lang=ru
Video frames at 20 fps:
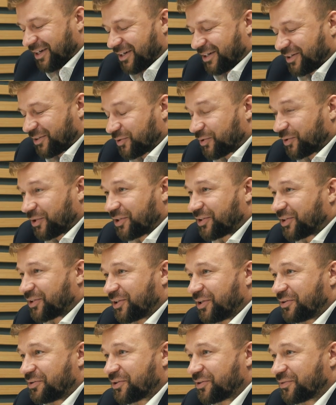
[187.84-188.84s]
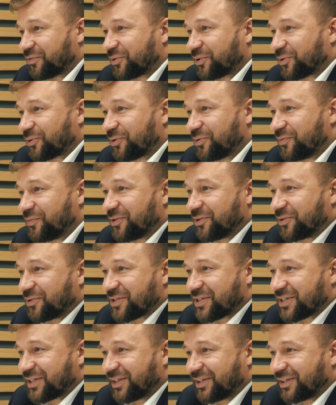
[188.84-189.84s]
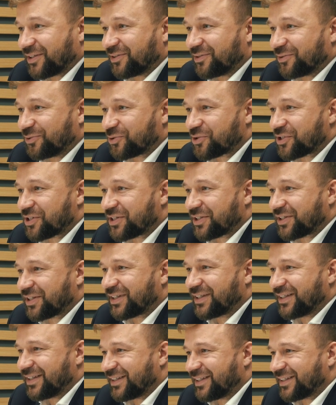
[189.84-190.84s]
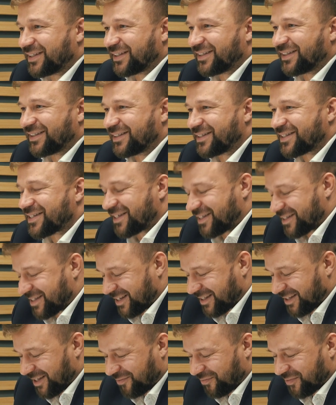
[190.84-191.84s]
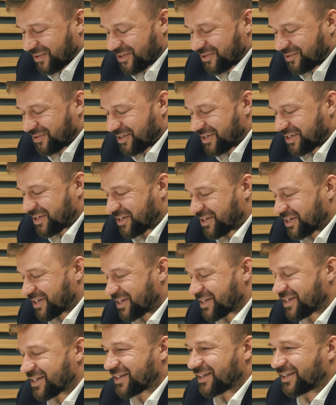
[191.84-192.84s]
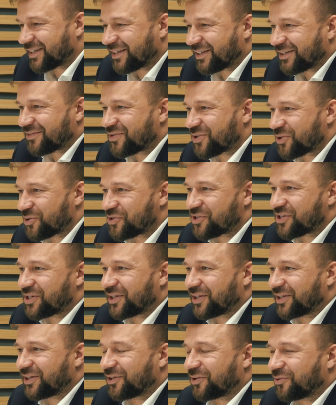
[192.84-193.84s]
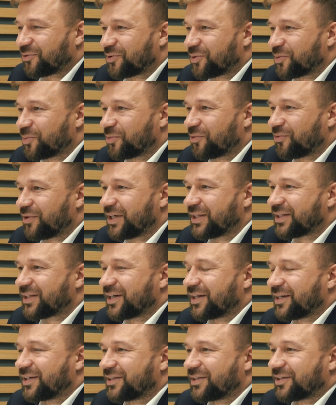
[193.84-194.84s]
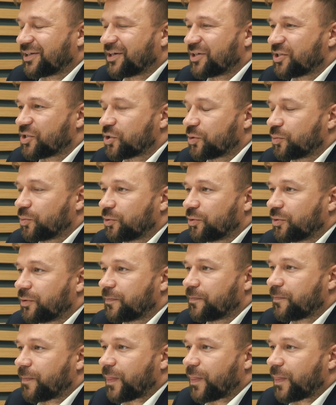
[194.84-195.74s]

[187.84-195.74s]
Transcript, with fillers: Это, наверное, второй минус. Э, уже цена, по сути, сейчас э, в Сочи такой не бывает, как это раньше было.